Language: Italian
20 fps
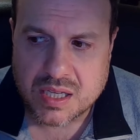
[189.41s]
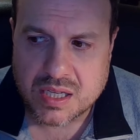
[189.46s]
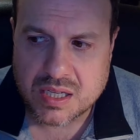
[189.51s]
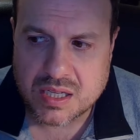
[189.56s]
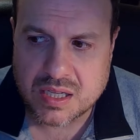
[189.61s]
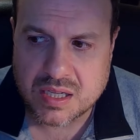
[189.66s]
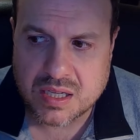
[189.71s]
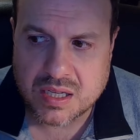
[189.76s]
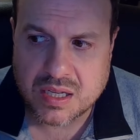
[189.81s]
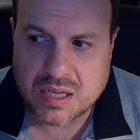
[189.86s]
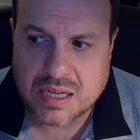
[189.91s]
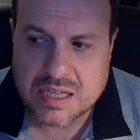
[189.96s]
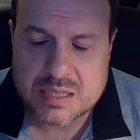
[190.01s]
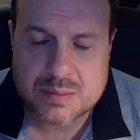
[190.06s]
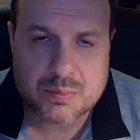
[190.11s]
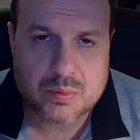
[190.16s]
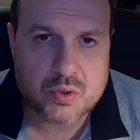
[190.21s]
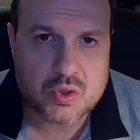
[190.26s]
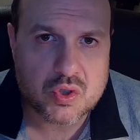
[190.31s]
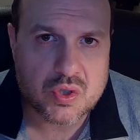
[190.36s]
Uh,
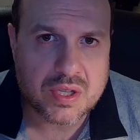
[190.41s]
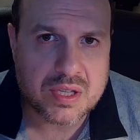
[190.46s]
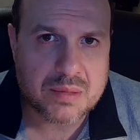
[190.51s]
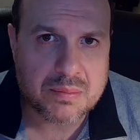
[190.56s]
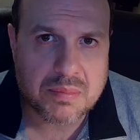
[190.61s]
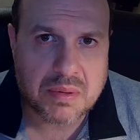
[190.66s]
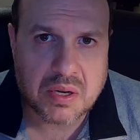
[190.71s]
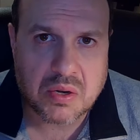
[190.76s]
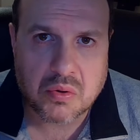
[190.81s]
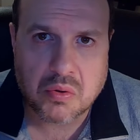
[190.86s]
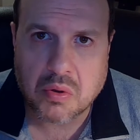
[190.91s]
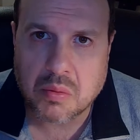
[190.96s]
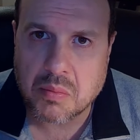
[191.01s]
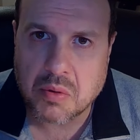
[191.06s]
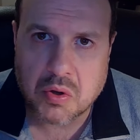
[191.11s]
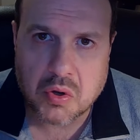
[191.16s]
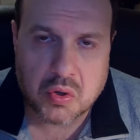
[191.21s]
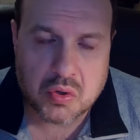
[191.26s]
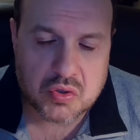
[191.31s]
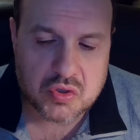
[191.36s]
l'espulsione di Bellomo
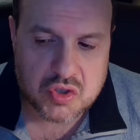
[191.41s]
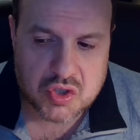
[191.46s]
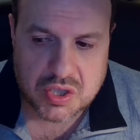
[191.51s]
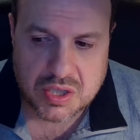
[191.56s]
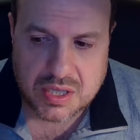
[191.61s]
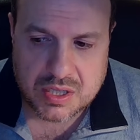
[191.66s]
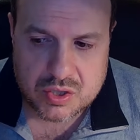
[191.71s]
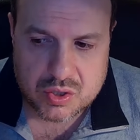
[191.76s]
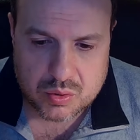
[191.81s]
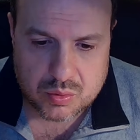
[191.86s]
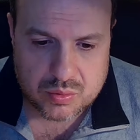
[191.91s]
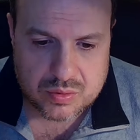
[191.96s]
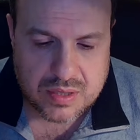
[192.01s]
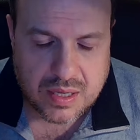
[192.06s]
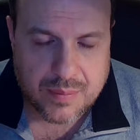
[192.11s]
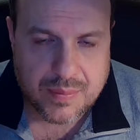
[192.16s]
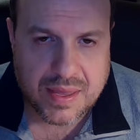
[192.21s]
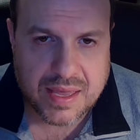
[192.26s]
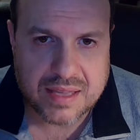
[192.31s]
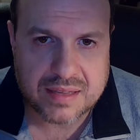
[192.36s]
non c'era
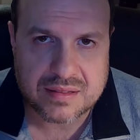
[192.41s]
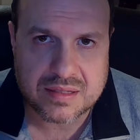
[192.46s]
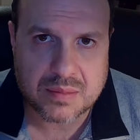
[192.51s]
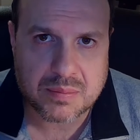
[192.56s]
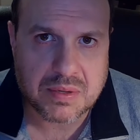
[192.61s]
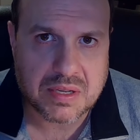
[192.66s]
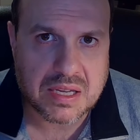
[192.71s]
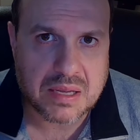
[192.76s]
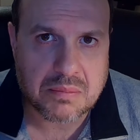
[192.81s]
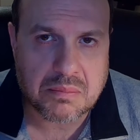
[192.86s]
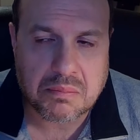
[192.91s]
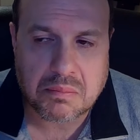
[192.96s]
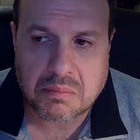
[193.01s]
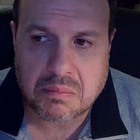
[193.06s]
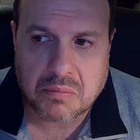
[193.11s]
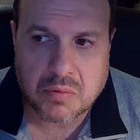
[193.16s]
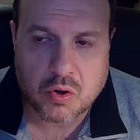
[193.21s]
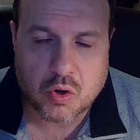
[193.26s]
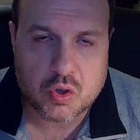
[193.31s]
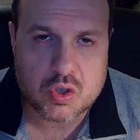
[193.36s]
assolutamente perché
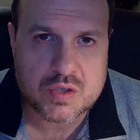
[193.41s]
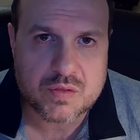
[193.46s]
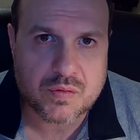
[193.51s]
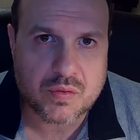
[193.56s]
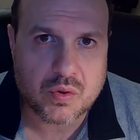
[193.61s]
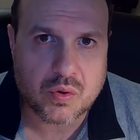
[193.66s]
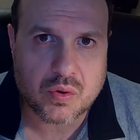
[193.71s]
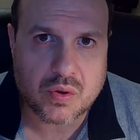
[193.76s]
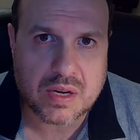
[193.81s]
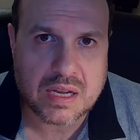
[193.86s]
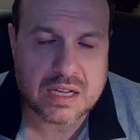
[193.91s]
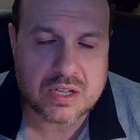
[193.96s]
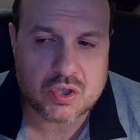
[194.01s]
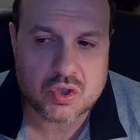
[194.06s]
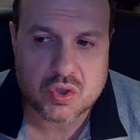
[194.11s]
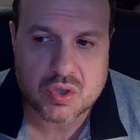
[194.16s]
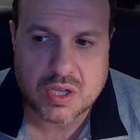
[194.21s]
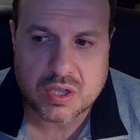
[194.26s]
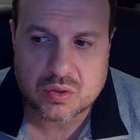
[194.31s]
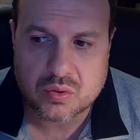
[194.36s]
lo sfiora il
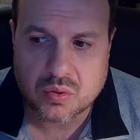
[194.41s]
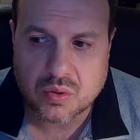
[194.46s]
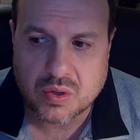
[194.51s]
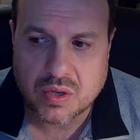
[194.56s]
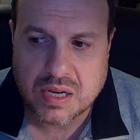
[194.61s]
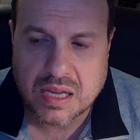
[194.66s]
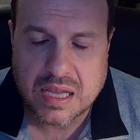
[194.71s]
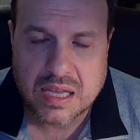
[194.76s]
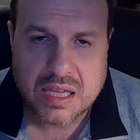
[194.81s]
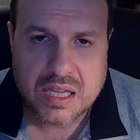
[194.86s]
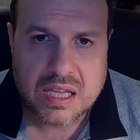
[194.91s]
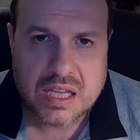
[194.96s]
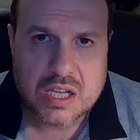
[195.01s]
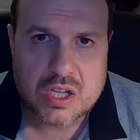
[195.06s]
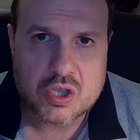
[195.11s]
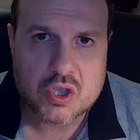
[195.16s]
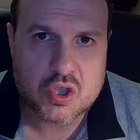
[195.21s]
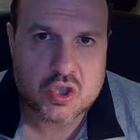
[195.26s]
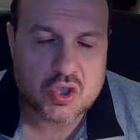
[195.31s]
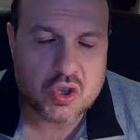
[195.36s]
giocatore.
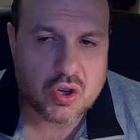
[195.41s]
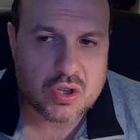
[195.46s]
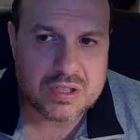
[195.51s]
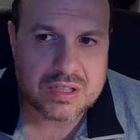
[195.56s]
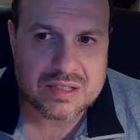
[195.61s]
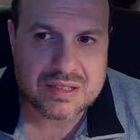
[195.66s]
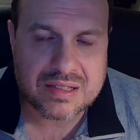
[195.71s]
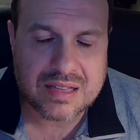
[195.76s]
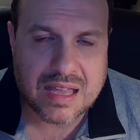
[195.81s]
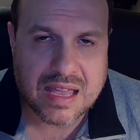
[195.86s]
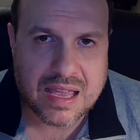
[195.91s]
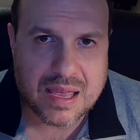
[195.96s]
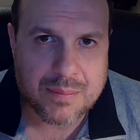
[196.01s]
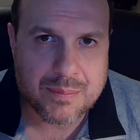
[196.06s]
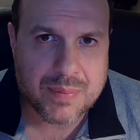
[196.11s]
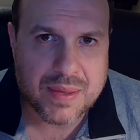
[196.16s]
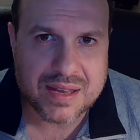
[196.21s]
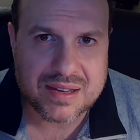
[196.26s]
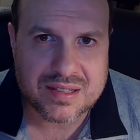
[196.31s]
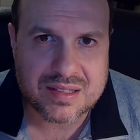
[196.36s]
Solite
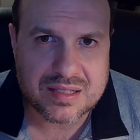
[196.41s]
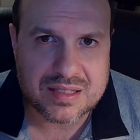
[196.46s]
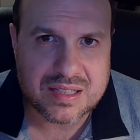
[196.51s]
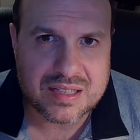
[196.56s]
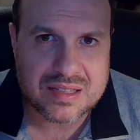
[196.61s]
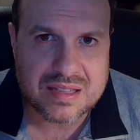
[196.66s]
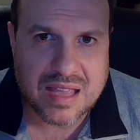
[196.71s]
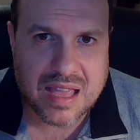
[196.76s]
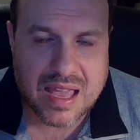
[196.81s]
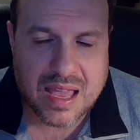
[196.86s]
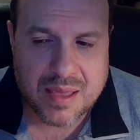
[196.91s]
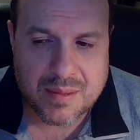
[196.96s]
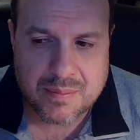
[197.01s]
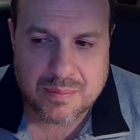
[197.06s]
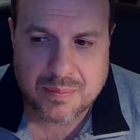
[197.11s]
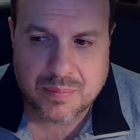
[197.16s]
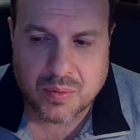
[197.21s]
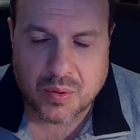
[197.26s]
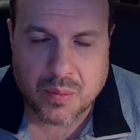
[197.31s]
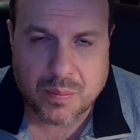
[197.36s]
perdite di
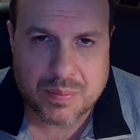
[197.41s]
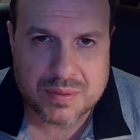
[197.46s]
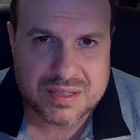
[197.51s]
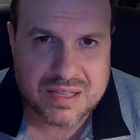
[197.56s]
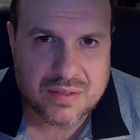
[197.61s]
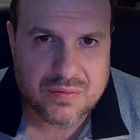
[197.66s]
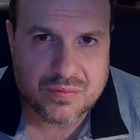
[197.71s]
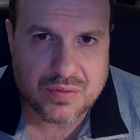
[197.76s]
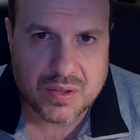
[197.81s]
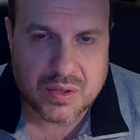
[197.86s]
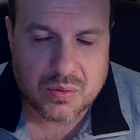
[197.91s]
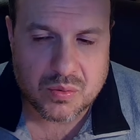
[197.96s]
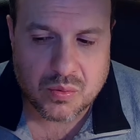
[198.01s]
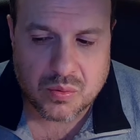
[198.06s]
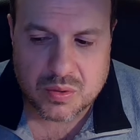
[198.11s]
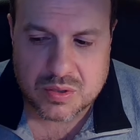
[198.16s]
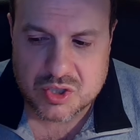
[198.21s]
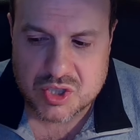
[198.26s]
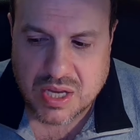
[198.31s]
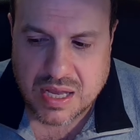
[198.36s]
tempo,
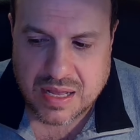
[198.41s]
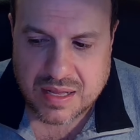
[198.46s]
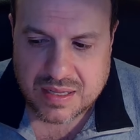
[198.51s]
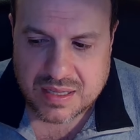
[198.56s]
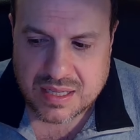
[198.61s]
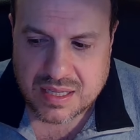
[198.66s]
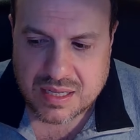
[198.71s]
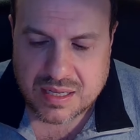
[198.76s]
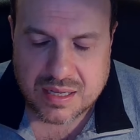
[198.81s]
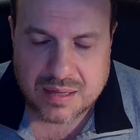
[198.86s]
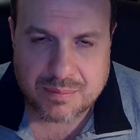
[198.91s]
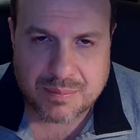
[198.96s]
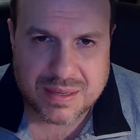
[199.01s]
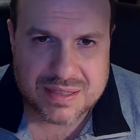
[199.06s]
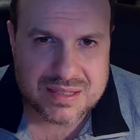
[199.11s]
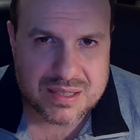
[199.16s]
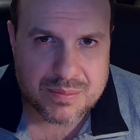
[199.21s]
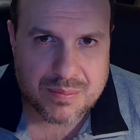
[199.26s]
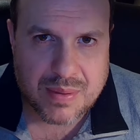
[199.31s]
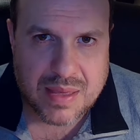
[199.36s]
tafferugge, uh,
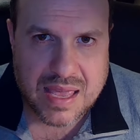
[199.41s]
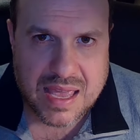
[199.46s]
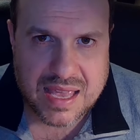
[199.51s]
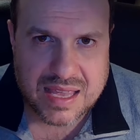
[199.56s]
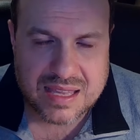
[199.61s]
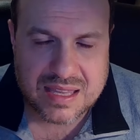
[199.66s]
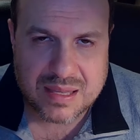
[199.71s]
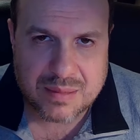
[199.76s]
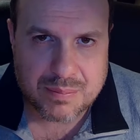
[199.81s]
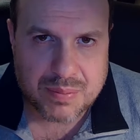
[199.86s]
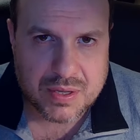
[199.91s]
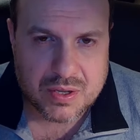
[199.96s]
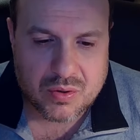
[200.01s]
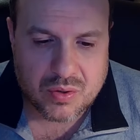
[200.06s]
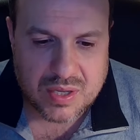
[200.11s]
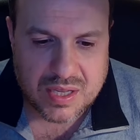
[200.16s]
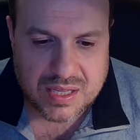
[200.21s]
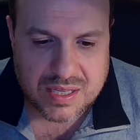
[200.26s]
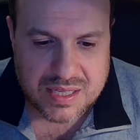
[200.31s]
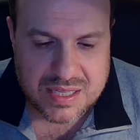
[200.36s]
battibecchi,
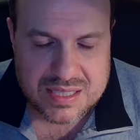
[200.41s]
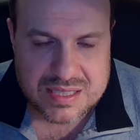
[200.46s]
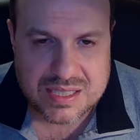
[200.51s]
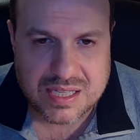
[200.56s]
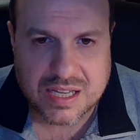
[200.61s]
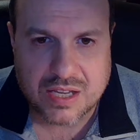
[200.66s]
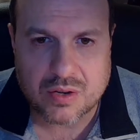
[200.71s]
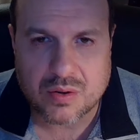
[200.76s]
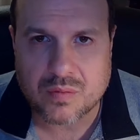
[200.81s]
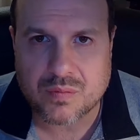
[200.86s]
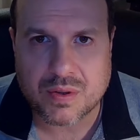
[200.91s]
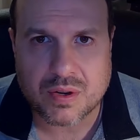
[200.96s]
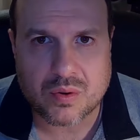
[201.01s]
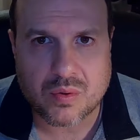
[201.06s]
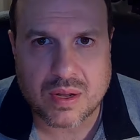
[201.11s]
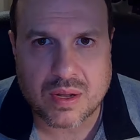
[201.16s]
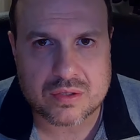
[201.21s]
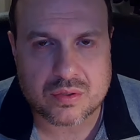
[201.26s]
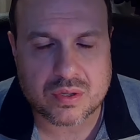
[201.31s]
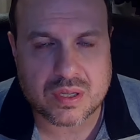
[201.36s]
piccole risse che non fanno
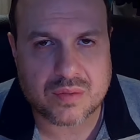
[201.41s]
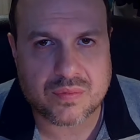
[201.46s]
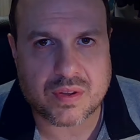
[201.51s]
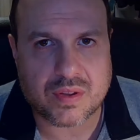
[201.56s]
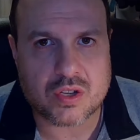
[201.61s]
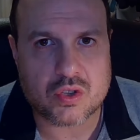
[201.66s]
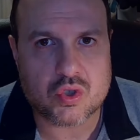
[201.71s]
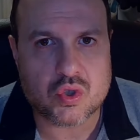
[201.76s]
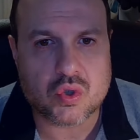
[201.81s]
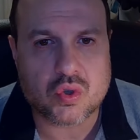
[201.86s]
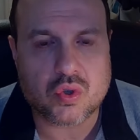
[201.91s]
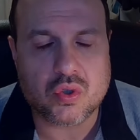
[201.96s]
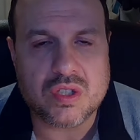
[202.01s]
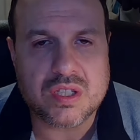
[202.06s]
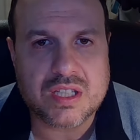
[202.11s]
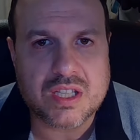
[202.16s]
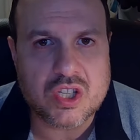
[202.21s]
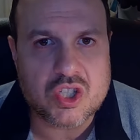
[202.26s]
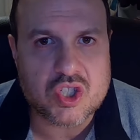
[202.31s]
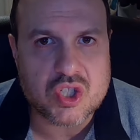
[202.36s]
altro che fare il gioco di
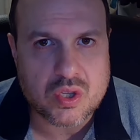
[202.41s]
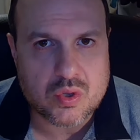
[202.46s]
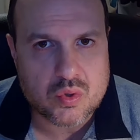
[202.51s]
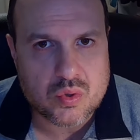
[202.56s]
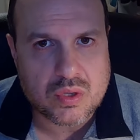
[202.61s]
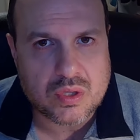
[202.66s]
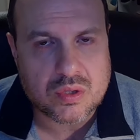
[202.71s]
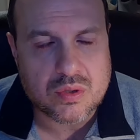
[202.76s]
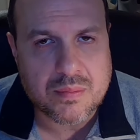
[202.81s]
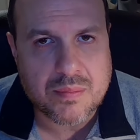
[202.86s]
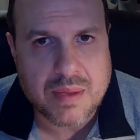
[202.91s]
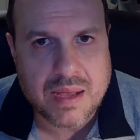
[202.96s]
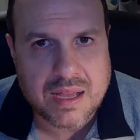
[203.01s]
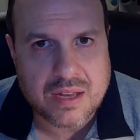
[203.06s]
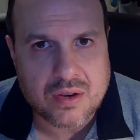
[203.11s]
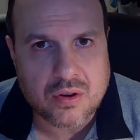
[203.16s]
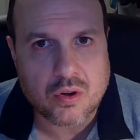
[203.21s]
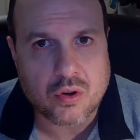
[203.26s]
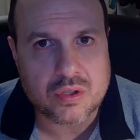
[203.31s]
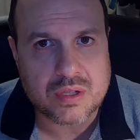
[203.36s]
chi c'è il risultato in
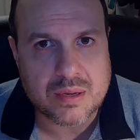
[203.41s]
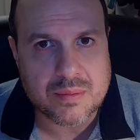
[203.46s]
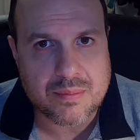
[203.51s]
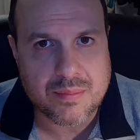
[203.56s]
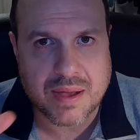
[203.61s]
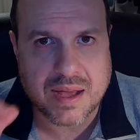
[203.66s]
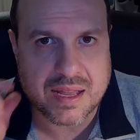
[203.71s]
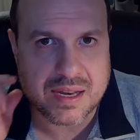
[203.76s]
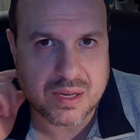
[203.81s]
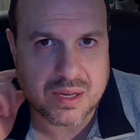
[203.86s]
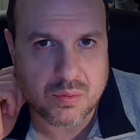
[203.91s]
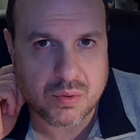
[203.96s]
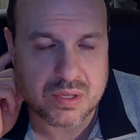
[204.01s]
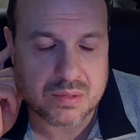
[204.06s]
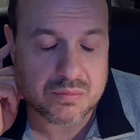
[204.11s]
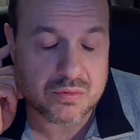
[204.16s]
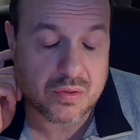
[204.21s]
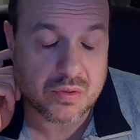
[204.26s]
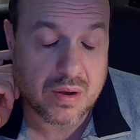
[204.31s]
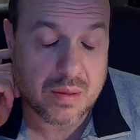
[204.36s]
mano e non del Bari, quindi
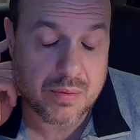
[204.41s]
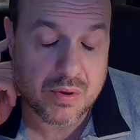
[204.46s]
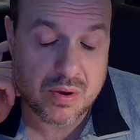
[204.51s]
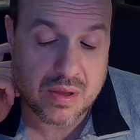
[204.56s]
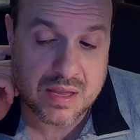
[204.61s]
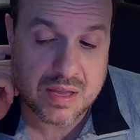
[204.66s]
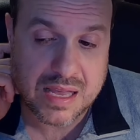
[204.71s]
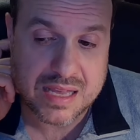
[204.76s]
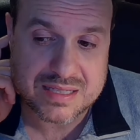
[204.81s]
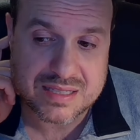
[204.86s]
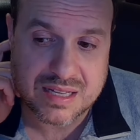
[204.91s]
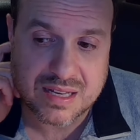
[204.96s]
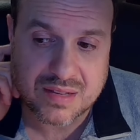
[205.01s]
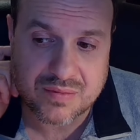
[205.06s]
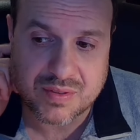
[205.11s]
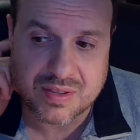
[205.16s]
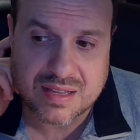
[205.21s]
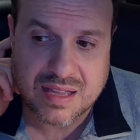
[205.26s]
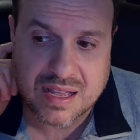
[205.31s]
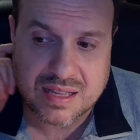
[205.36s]
dovrebbero essere
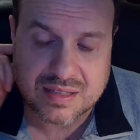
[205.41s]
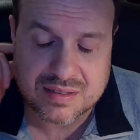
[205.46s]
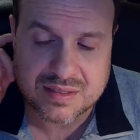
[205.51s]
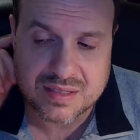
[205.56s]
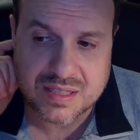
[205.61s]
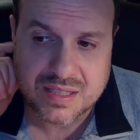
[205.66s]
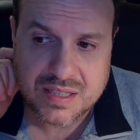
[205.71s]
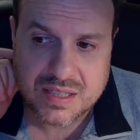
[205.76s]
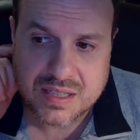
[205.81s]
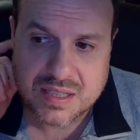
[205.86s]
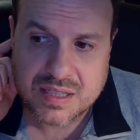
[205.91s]
evitati.